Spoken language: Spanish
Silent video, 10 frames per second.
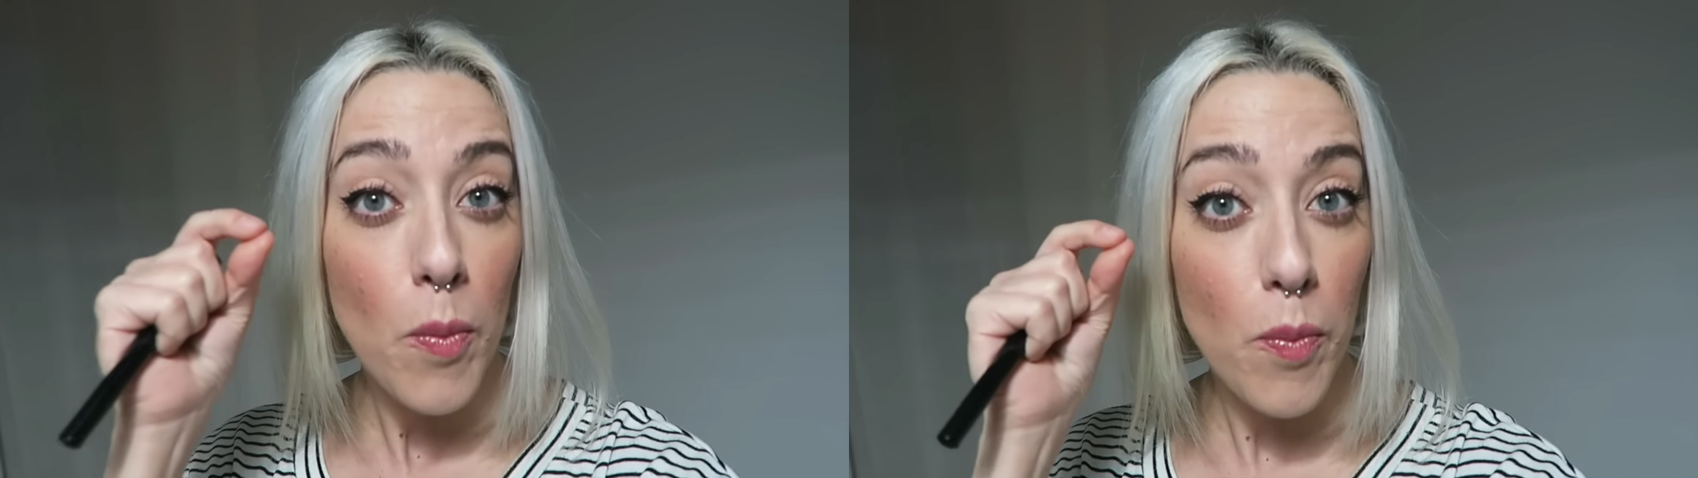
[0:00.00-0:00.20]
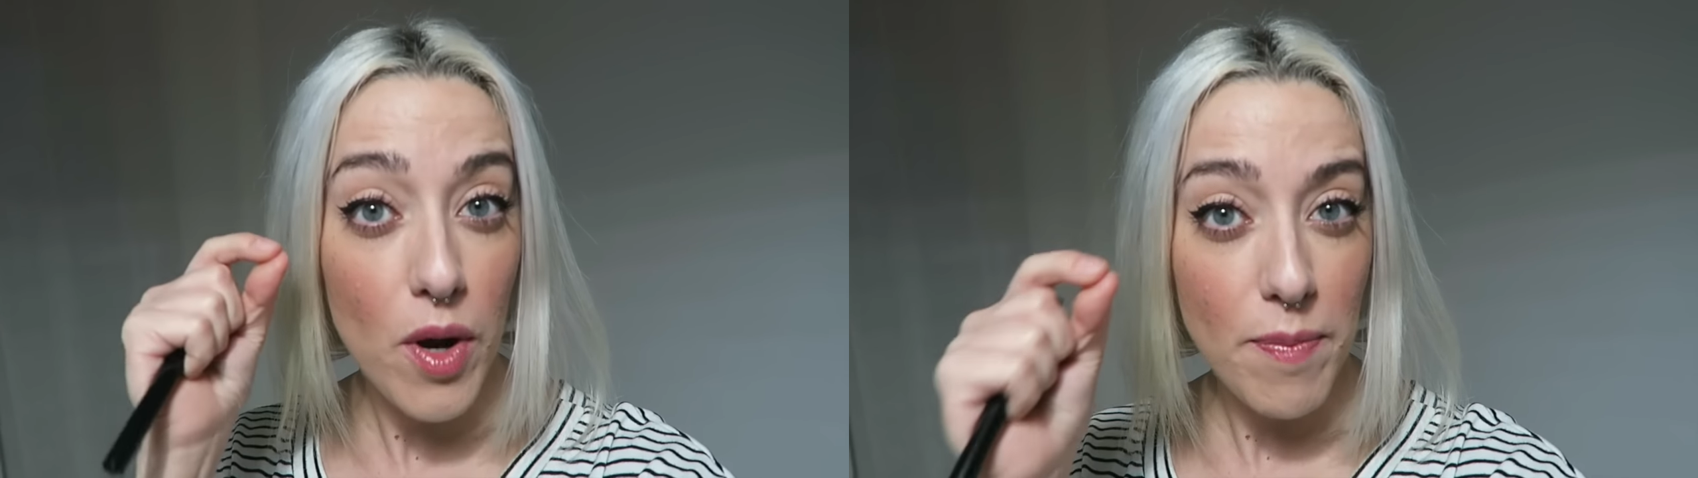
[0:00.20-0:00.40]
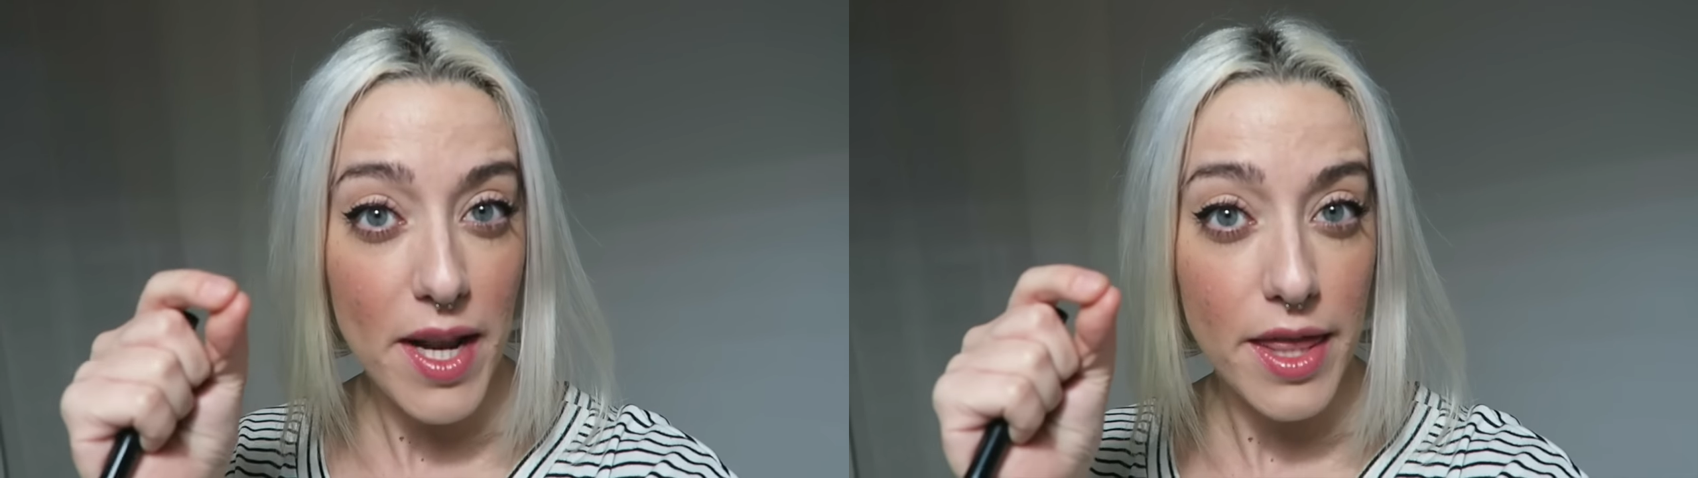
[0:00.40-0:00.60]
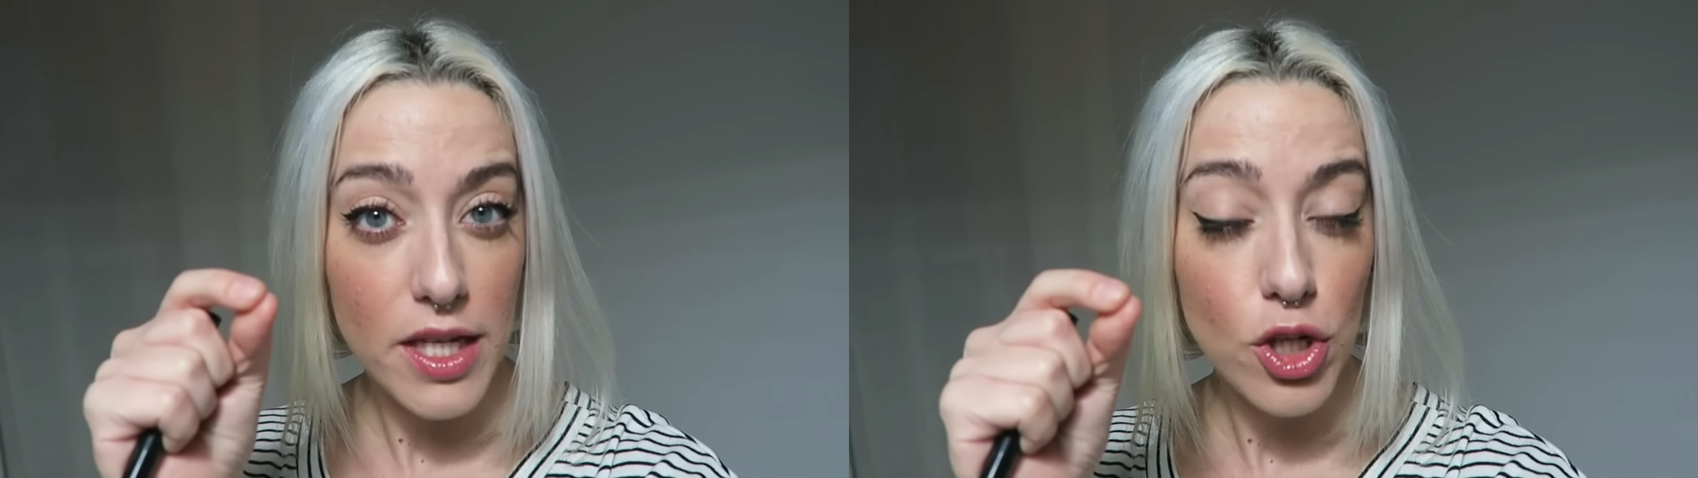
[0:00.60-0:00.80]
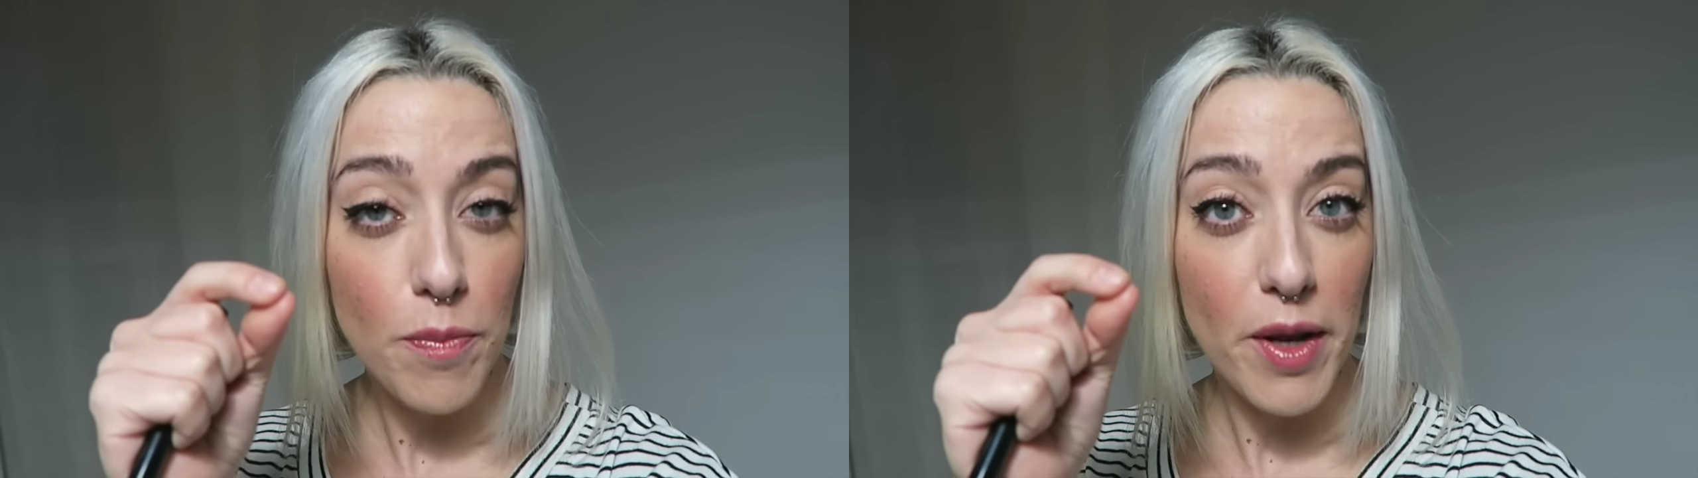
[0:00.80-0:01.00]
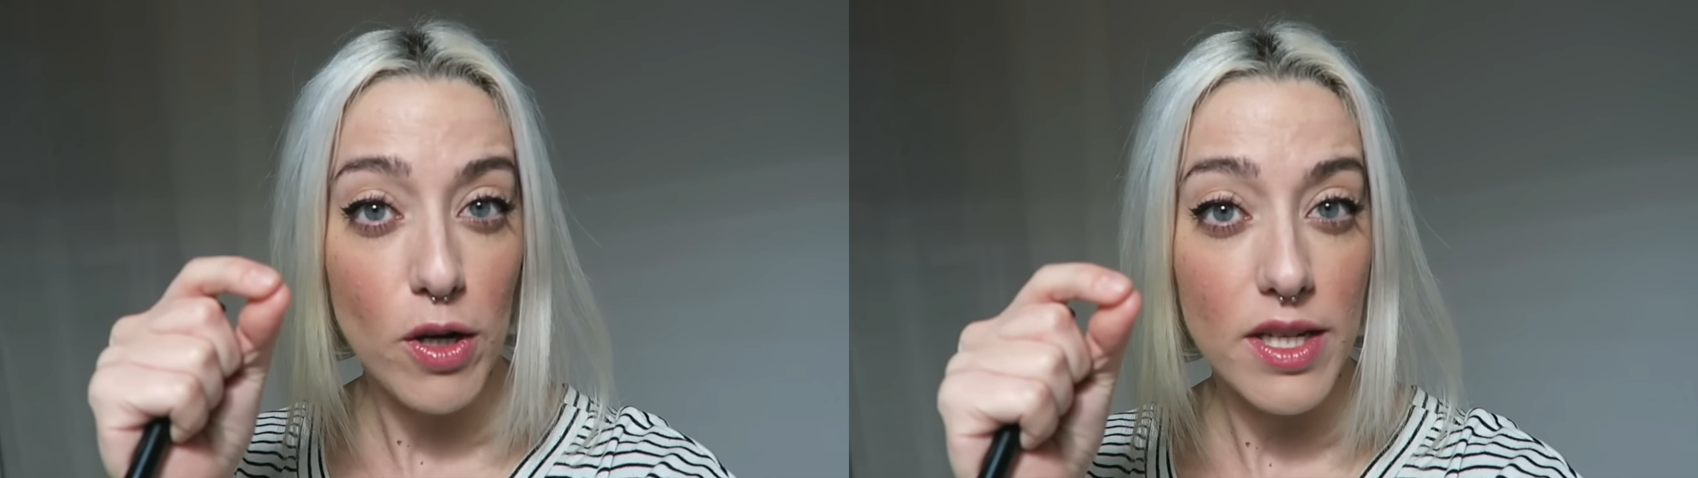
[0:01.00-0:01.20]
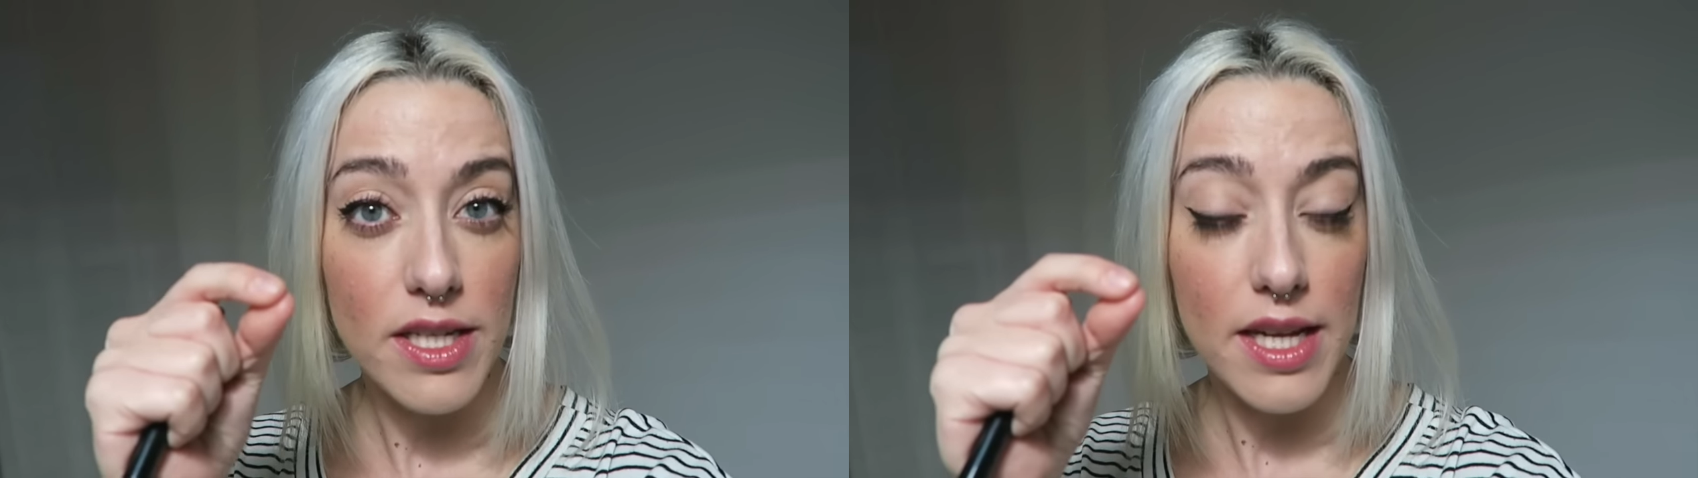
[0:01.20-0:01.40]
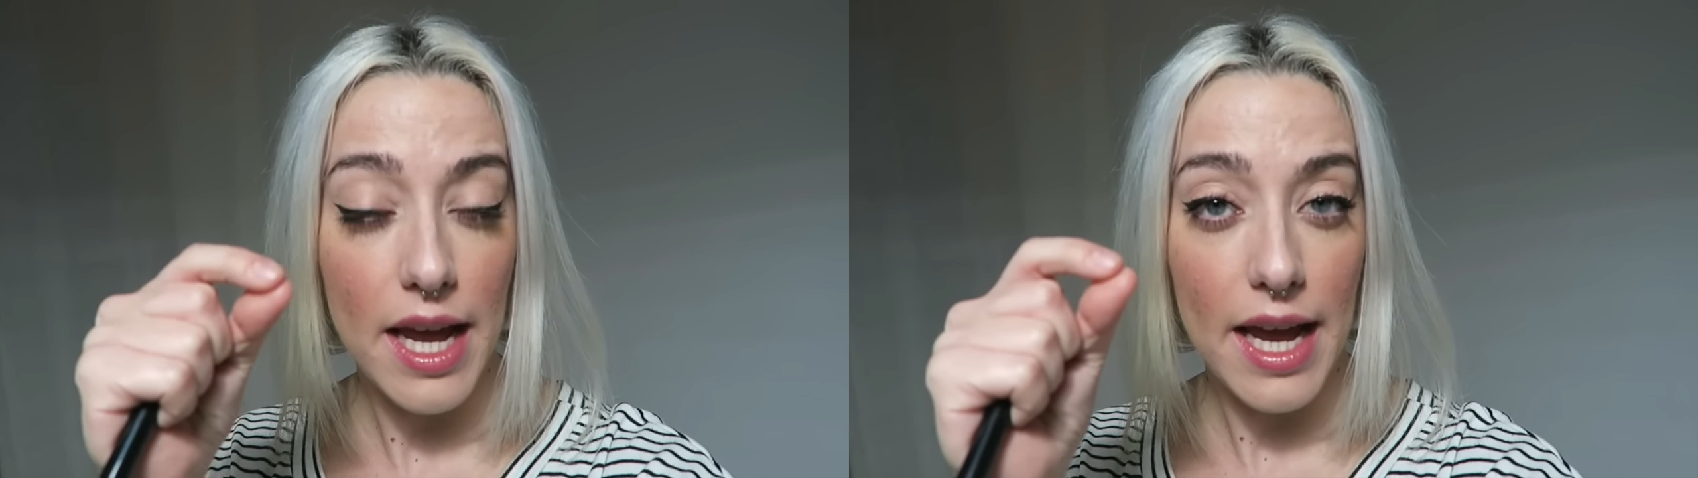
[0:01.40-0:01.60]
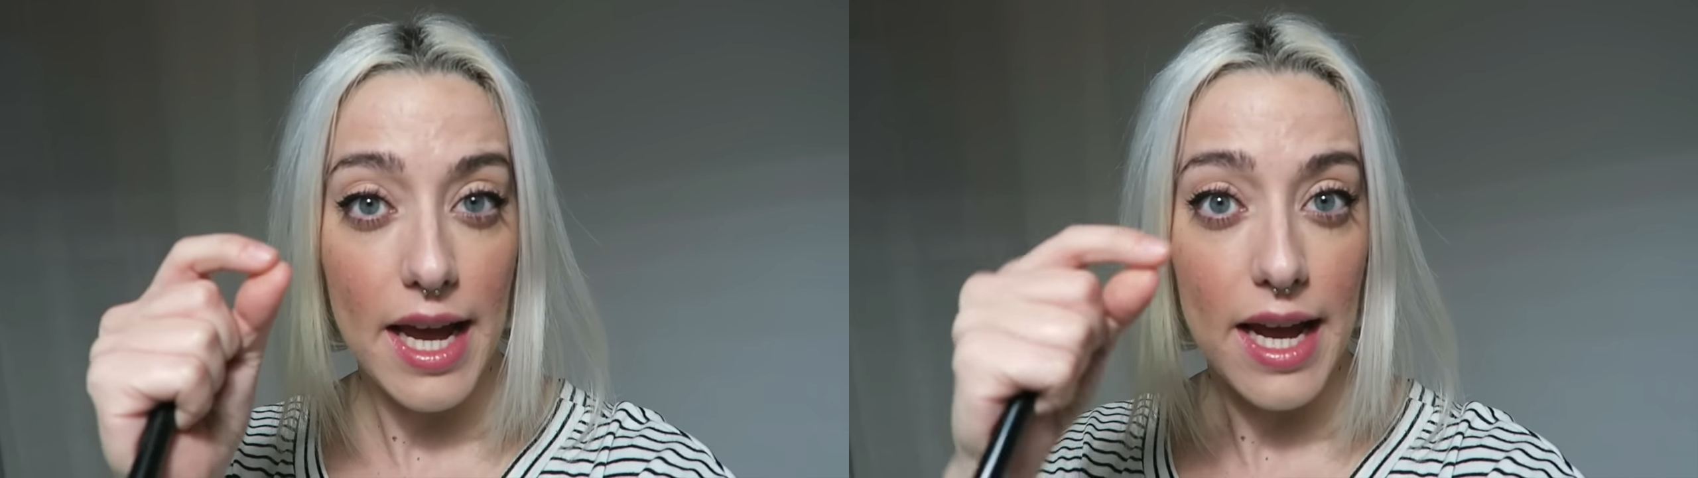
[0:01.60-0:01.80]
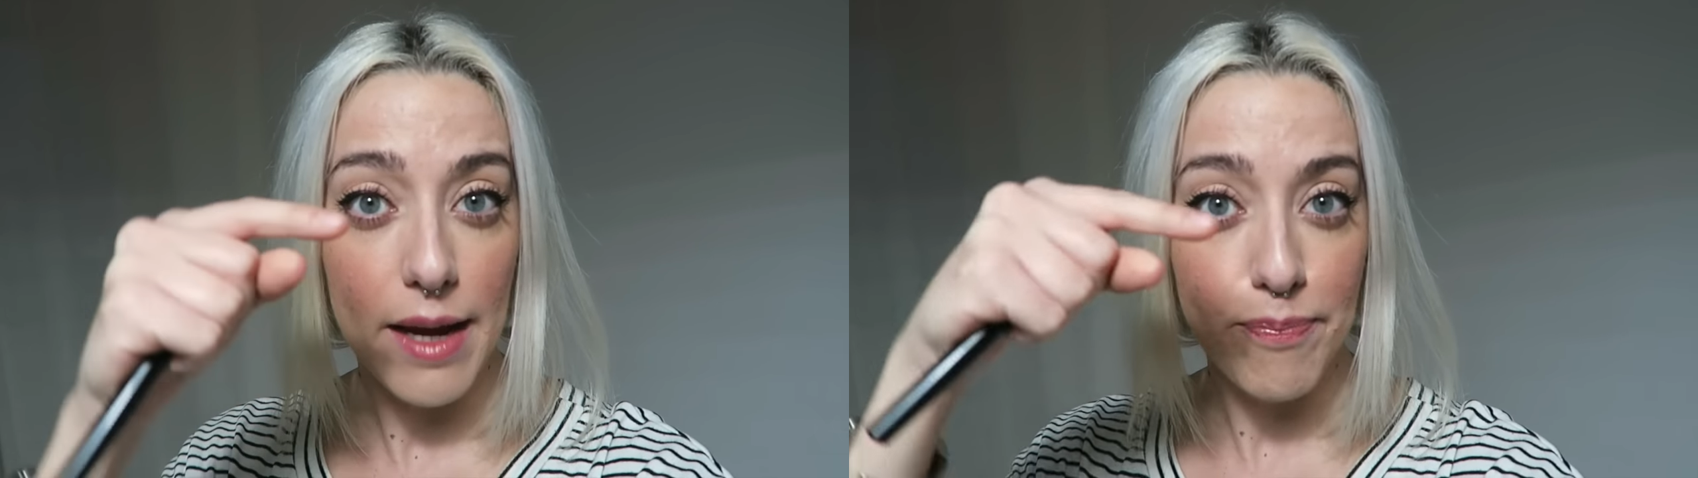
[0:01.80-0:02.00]
muy preciso, pero es
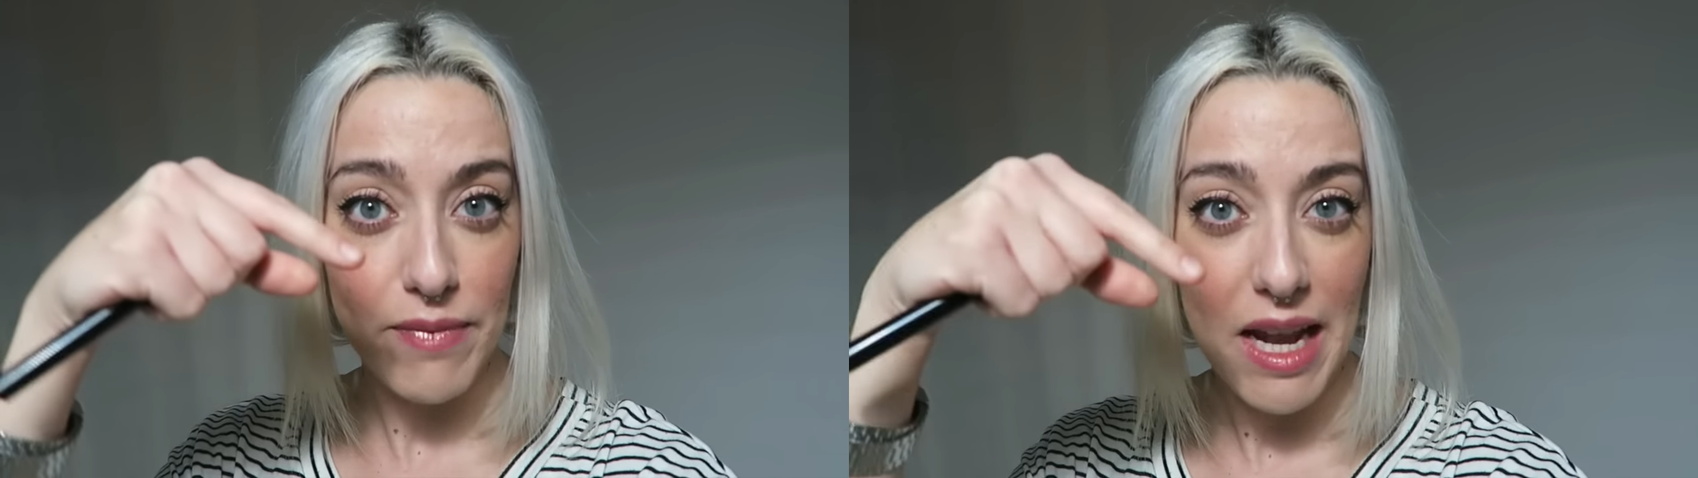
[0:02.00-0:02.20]
eh,